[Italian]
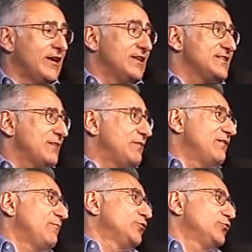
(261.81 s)

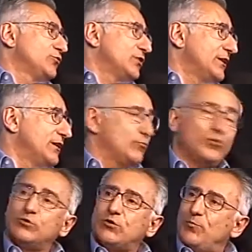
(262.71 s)
sapevamo tutti che
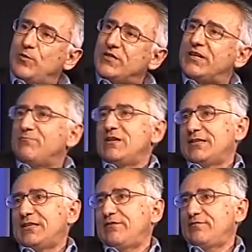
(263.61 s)
purtroppo sarebbe
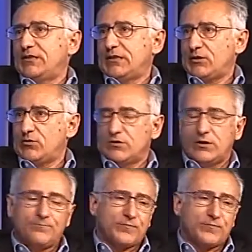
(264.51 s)
andata a finire così. così.